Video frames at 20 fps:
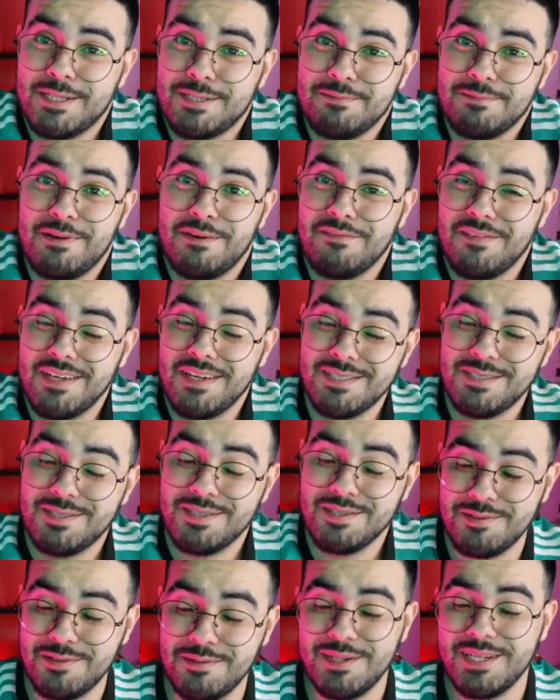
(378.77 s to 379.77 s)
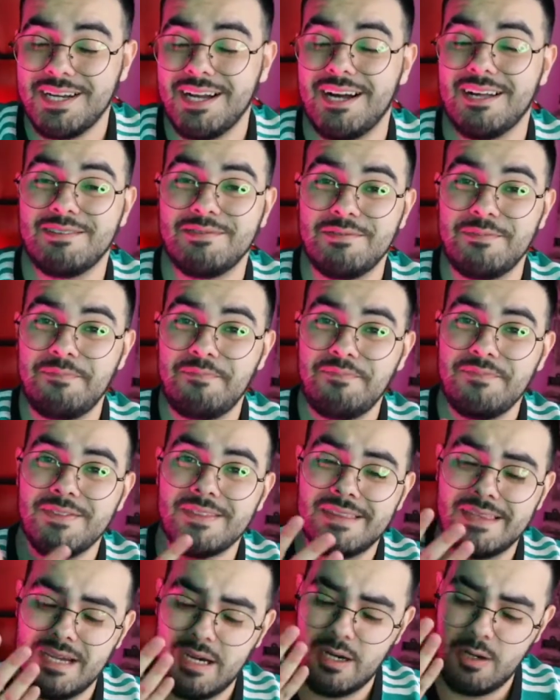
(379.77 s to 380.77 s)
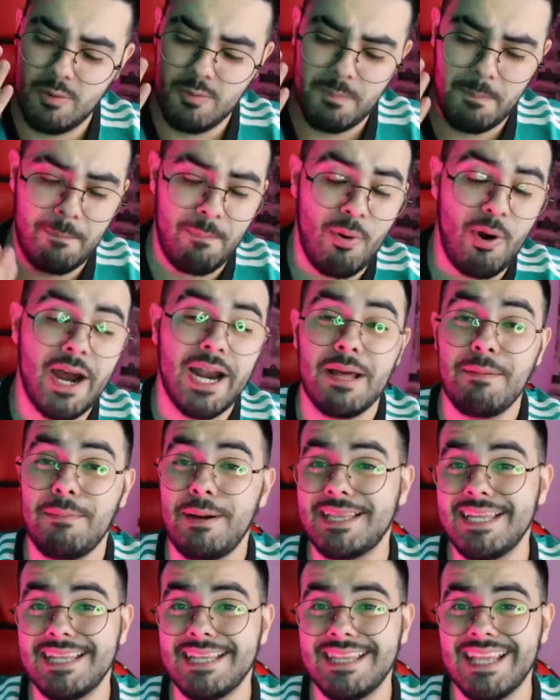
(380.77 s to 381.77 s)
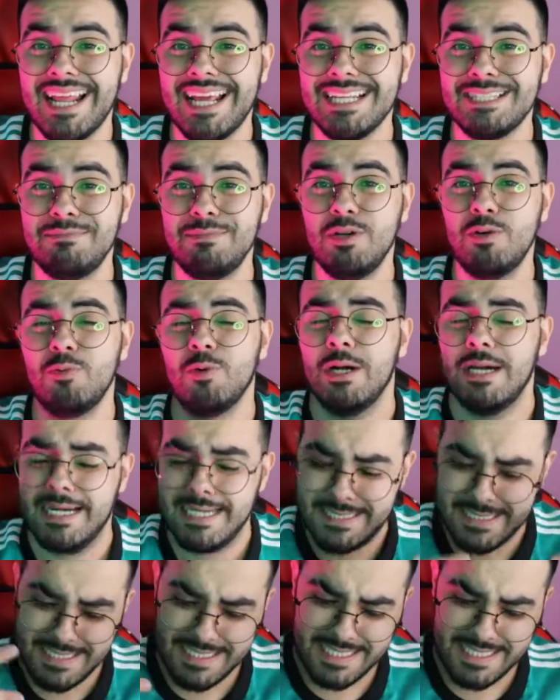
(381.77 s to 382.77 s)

mais uma vez, obrigado. Então, bora bater 3 mil.